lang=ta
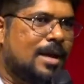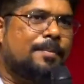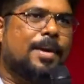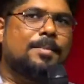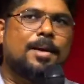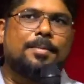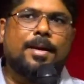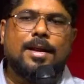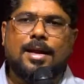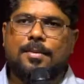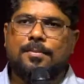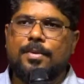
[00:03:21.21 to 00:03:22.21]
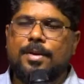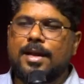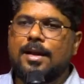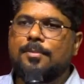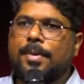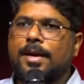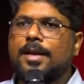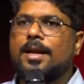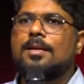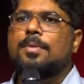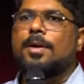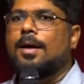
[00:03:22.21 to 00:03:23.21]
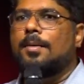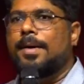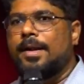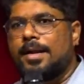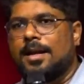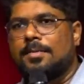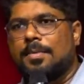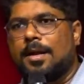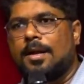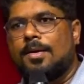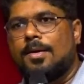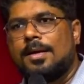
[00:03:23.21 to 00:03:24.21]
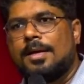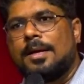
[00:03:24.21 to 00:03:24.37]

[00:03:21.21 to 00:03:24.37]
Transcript: அப்பா அம்மா பாருங்கள் பிள்ளைங்களை படிக்க அனுப்புகிறாங்க படிக்க அனுப்புனாலும்